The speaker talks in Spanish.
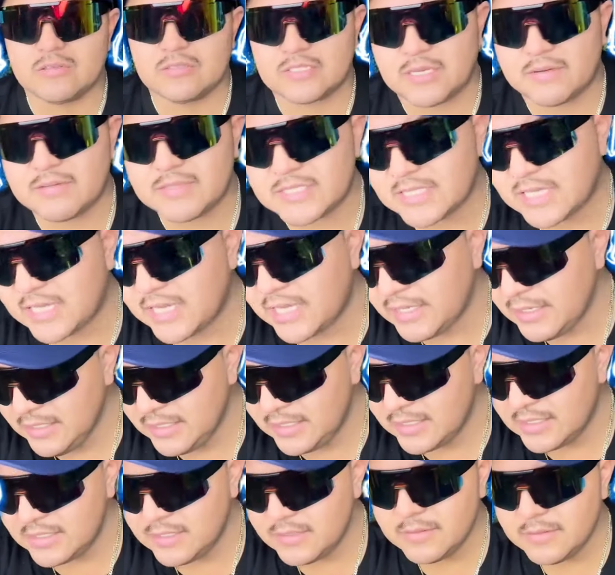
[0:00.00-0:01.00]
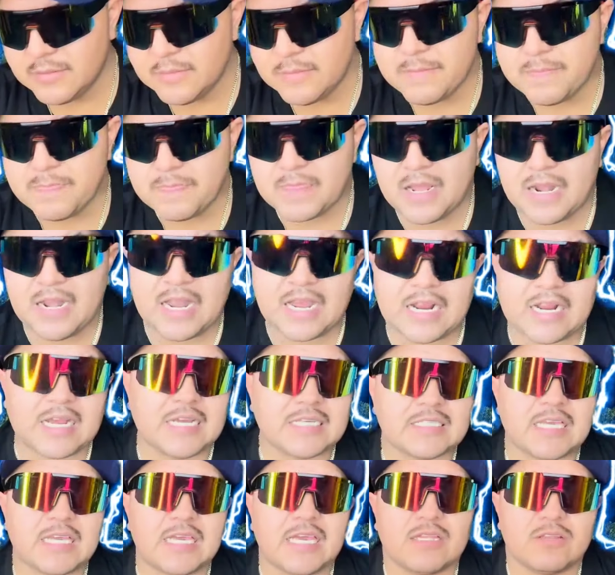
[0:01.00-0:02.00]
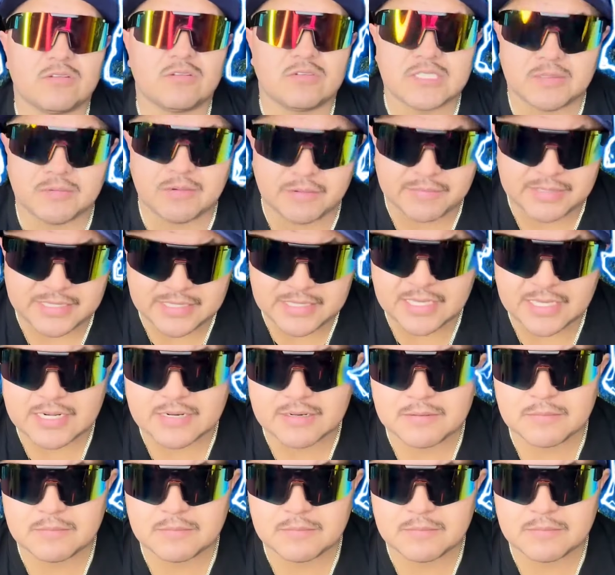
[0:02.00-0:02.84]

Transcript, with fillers: ¿sabes qué? La casa ya no se va a vender.